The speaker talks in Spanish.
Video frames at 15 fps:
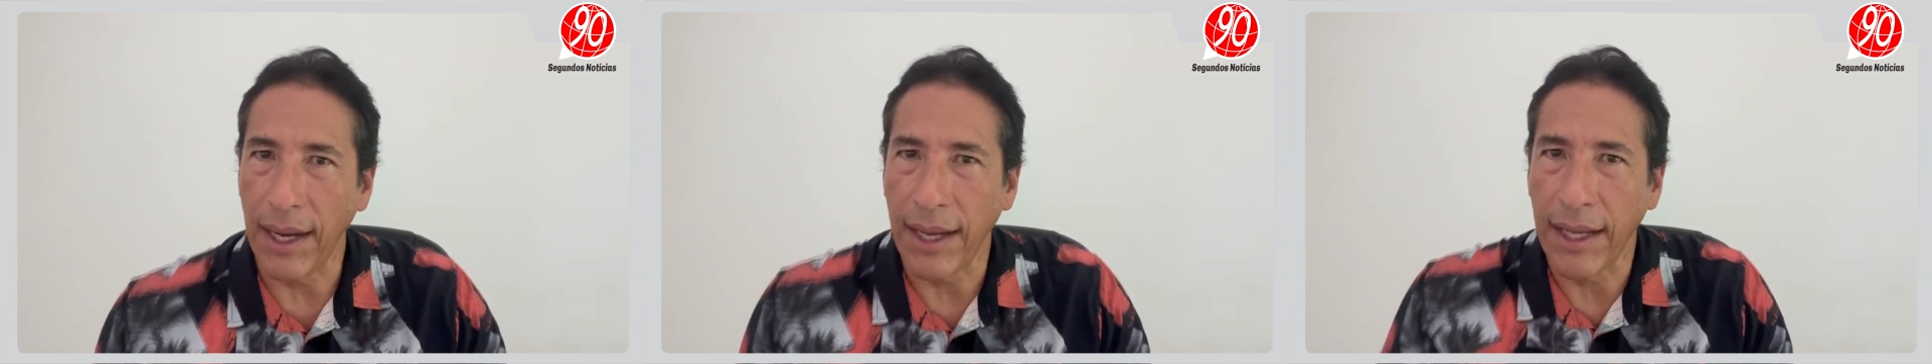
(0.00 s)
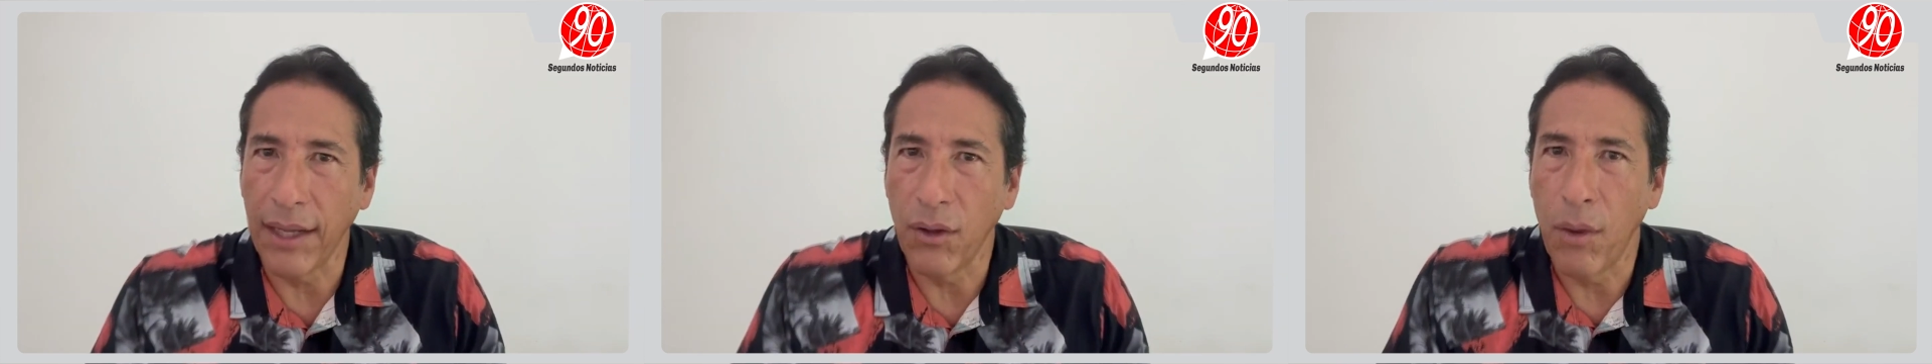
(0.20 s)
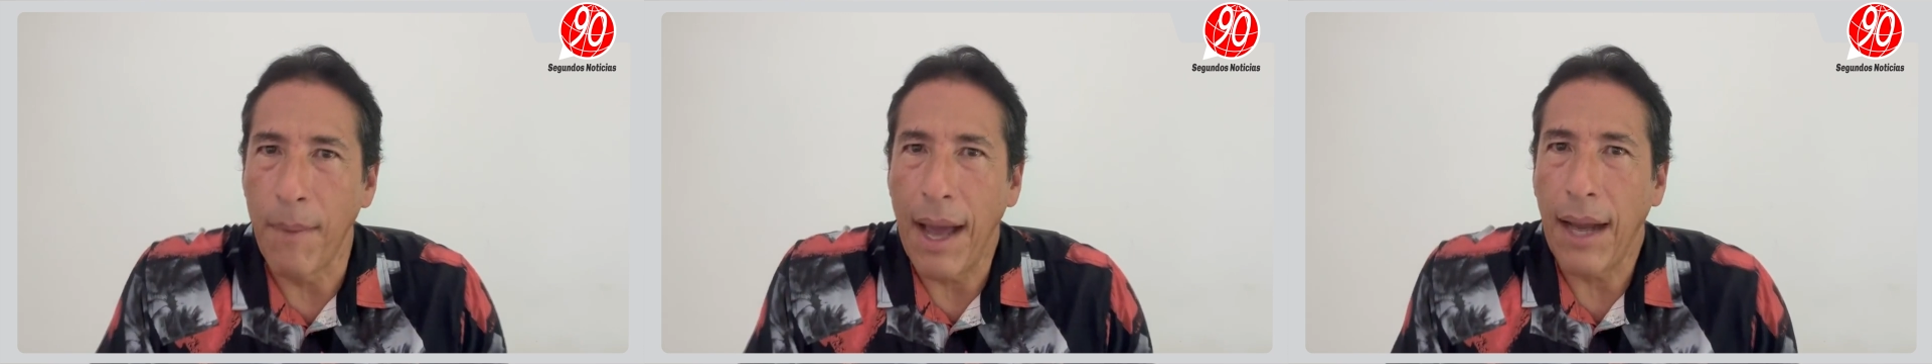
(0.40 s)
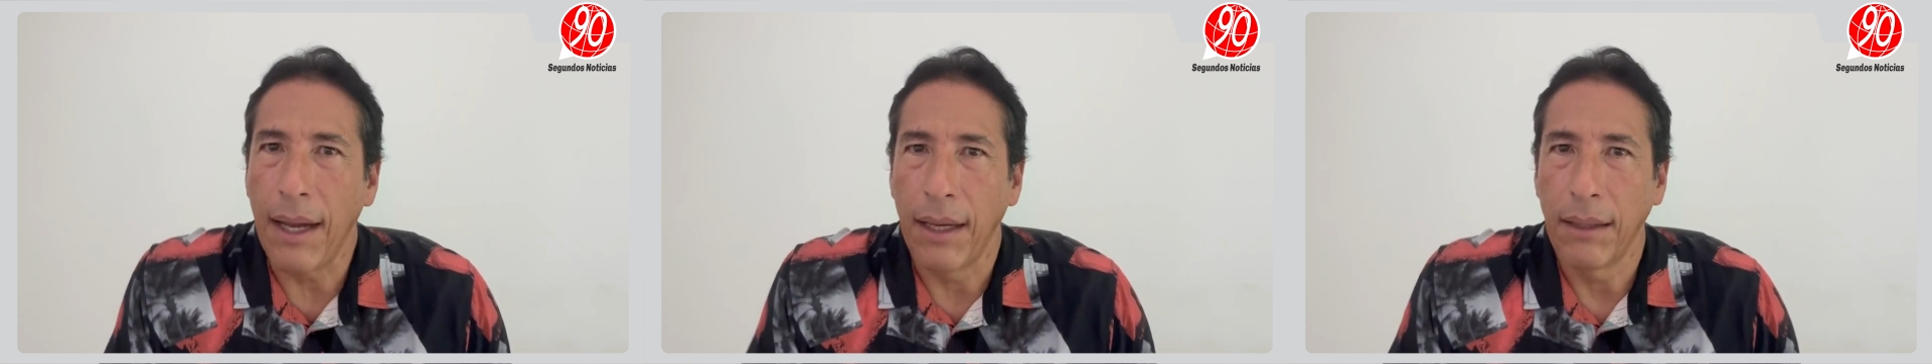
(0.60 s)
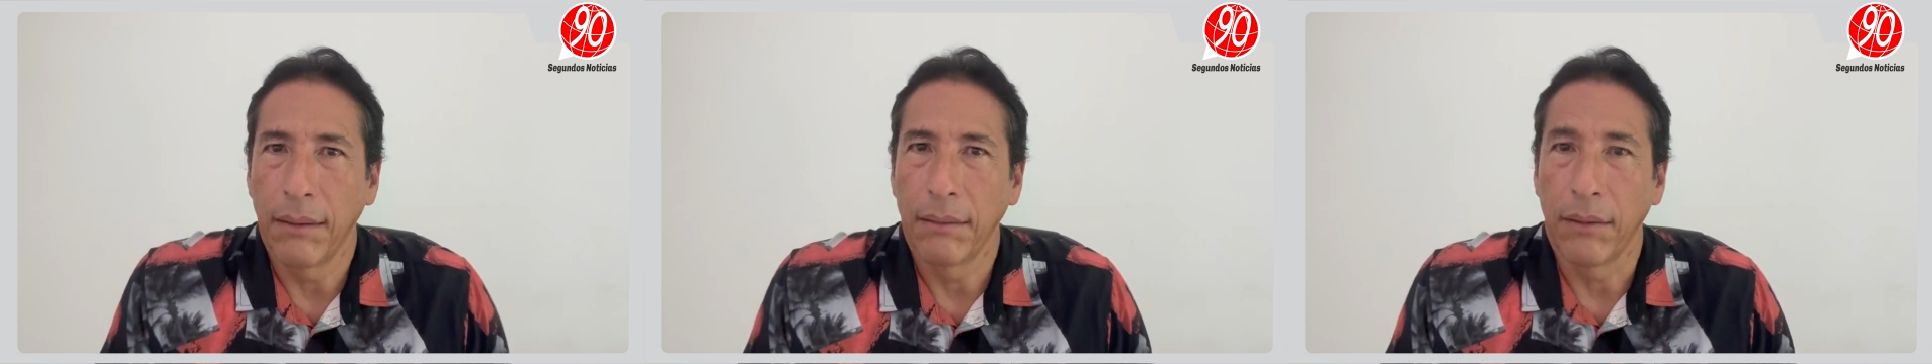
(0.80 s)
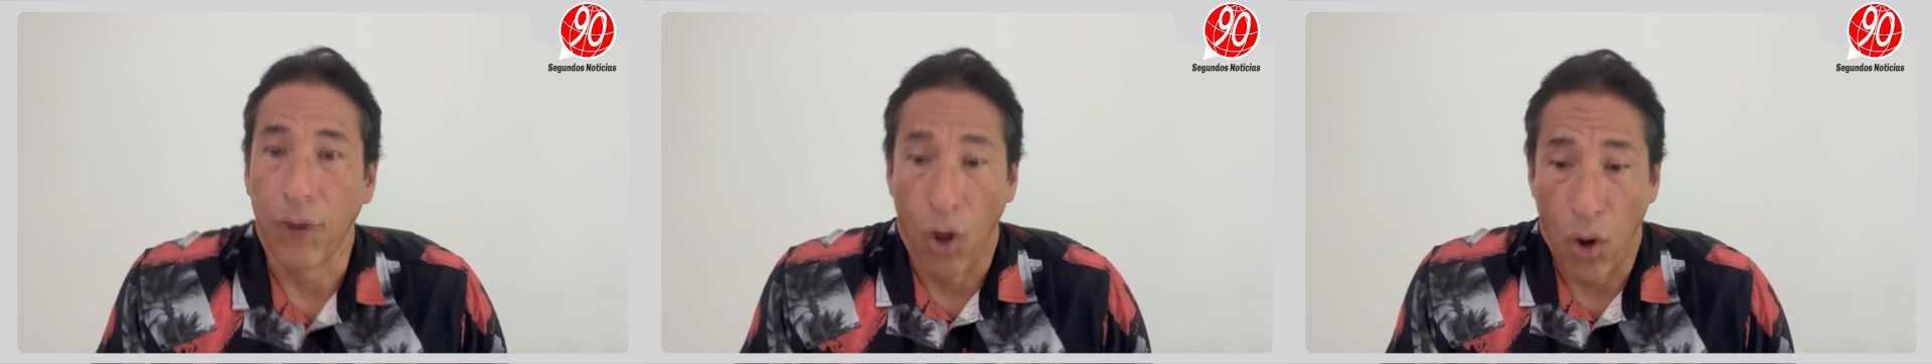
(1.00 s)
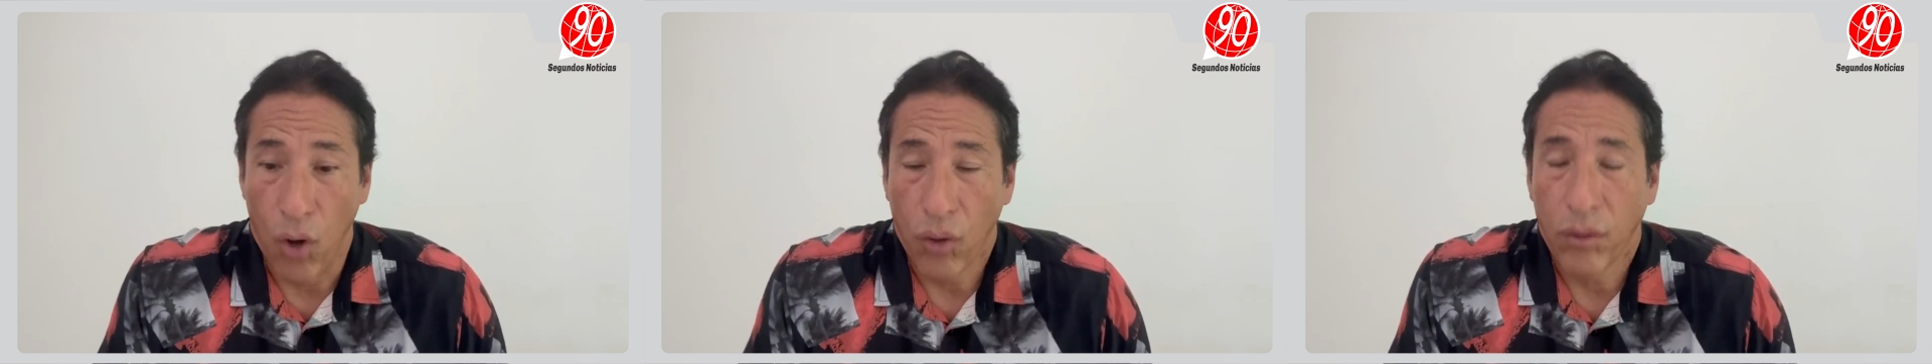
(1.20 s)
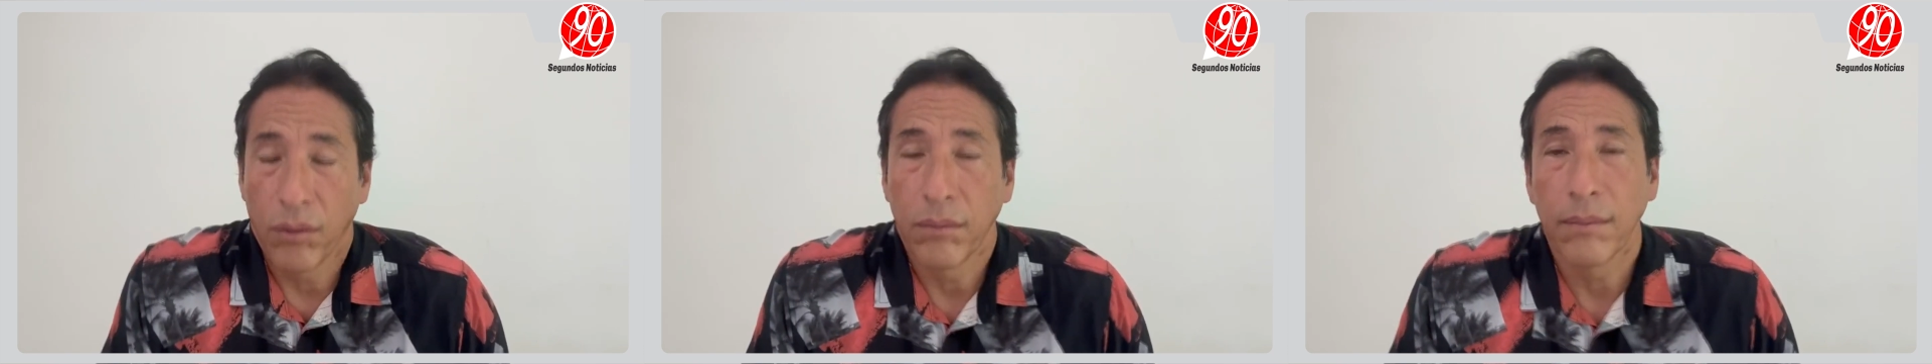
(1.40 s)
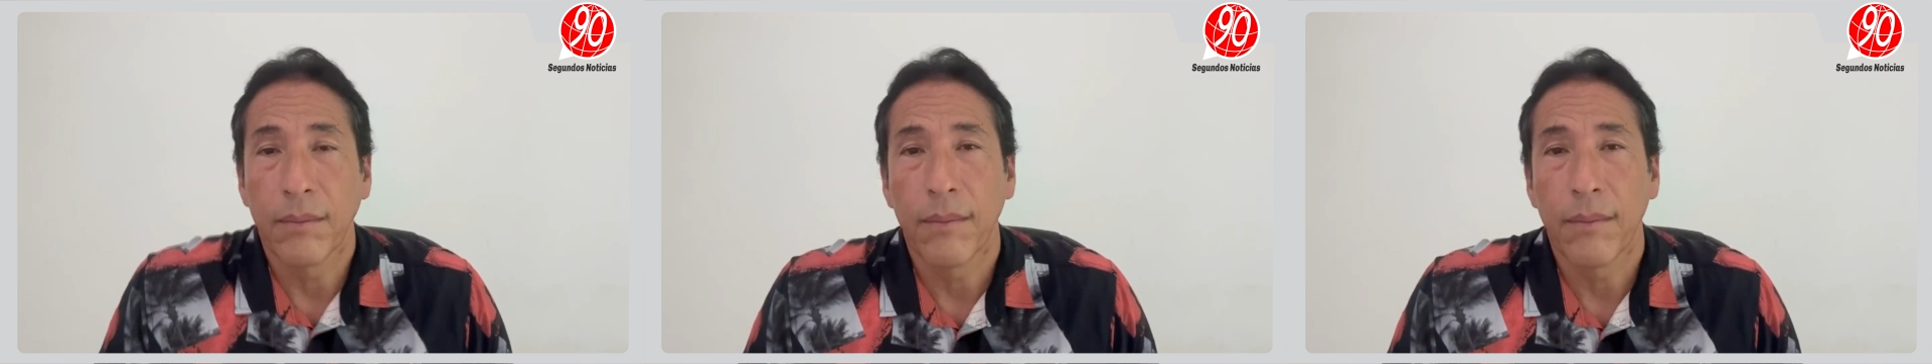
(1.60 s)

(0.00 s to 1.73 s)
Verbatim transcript: elegido mal, no.